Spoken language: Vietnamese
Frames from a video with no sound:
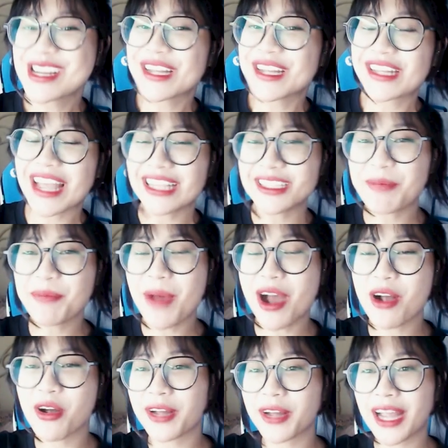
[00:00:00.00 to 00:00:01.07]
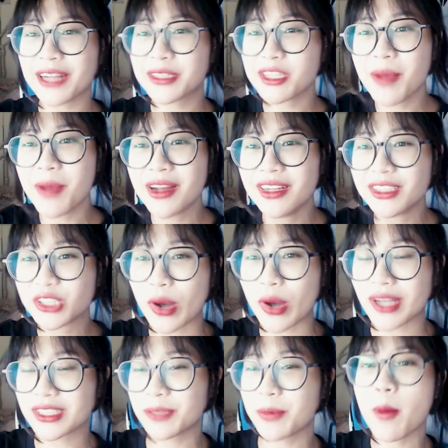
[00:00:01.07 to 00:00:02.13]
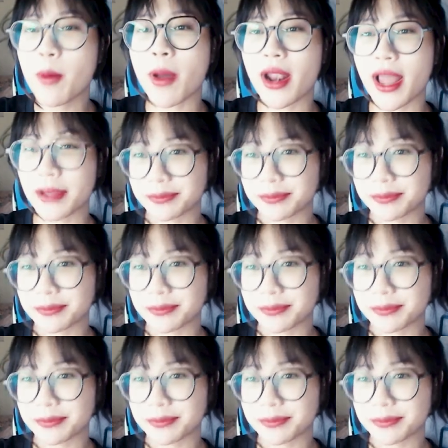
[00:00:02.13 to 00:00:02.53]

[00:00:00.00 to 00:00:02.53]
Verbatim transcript: Thế anh shipper gọi, anh shipper đường số anh shipper bảo là